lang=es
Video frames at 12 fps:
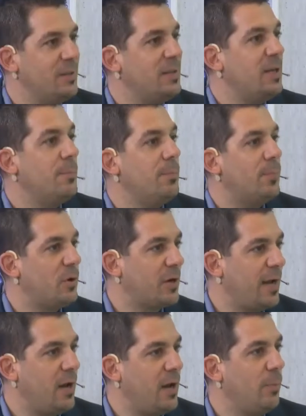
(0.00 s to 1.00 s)
en tiempo
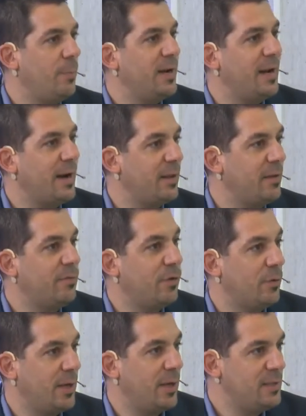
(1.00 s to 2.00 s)
real operar en
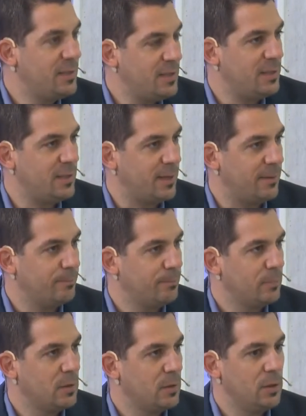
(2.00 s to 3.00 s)
forma distinta.
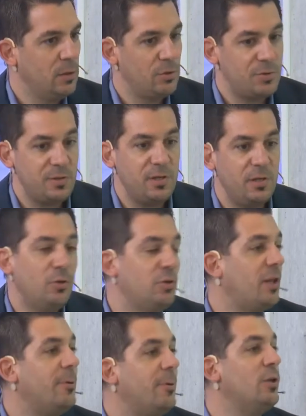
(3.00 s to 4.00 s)
Entonces esto
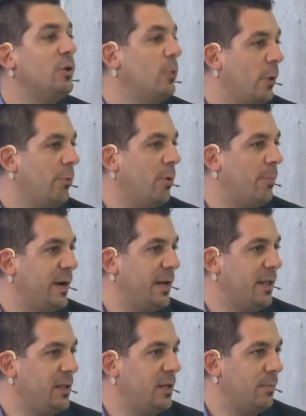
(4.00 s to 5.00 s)
está abriendo nuevos
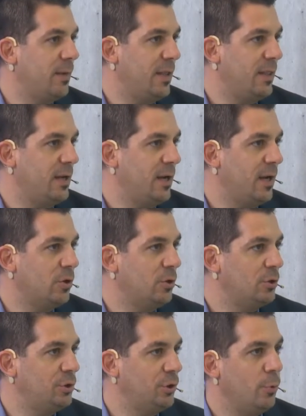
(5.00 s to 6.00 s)
paradigmas de
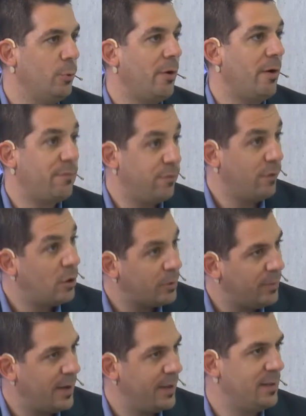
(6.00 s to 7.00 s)
negocio, nuevas
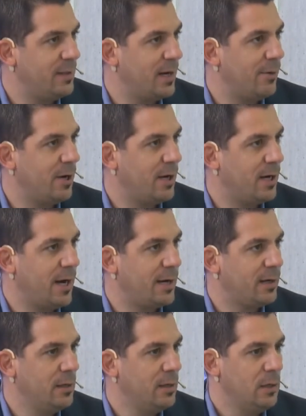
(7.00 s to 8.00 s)
formas de
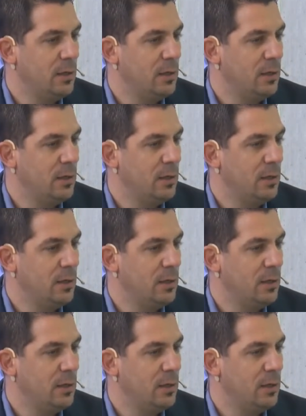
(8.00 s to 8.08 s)
trabajar,